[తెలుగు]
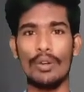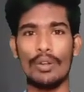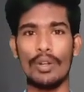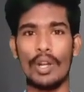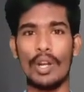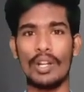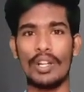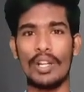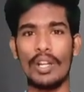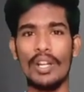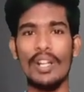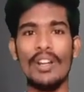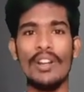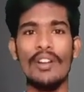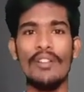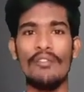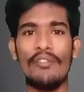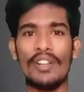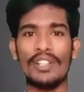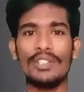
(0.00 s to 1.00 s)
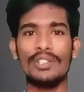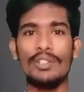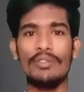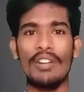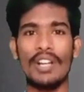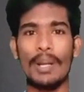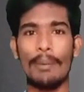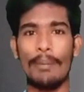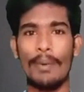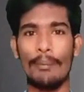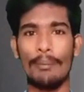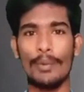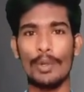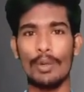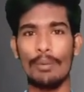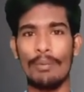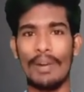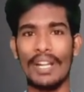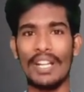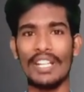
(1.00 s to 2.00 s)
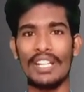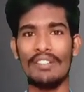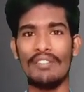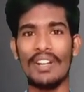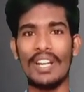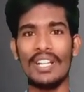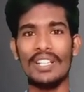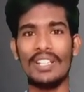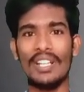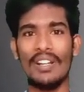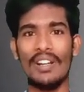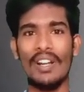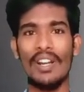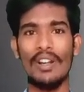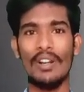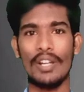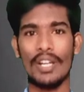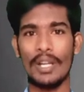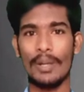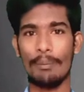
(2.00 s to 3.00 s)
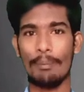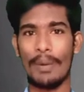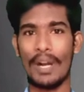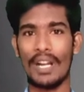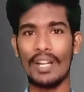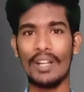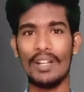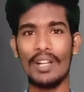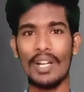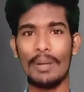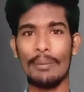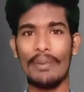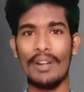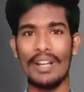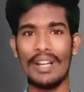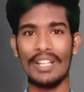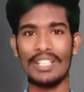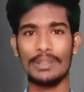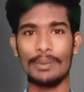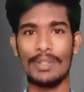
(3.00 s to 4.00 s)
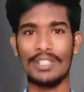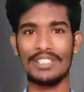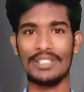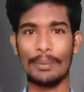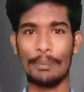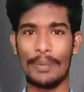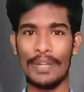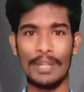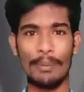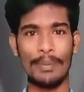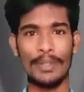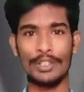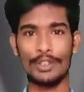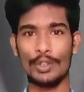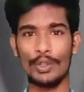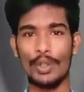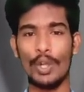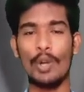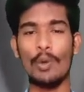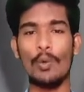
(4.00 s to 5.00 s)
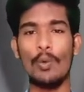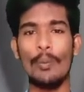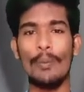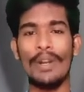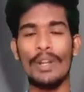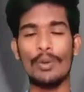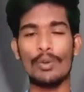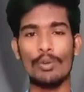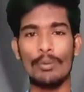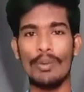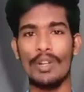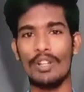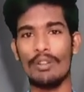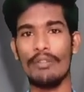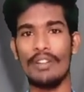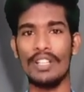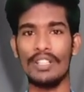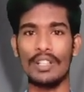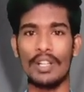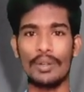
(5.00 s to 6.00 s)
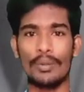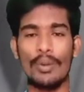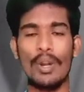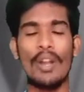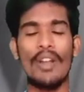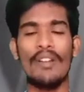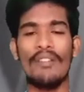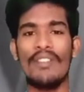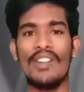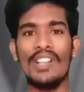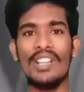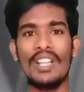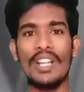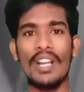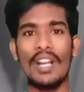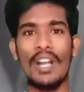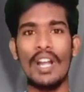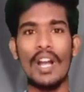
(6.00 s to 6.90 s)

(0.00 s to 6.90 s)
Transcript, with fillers: ఓ క్లాక్కి ఫస్ట్ వాళ్ళ మమ్మీ రూమ్ అంటే ఎవరైతే ఈ పారానార్మల్ ఎక్స్పర్ట్స్ని పిలిపించిందో ఉమెన్ రూమ్లోకి వెళ్తారు వెళ్తే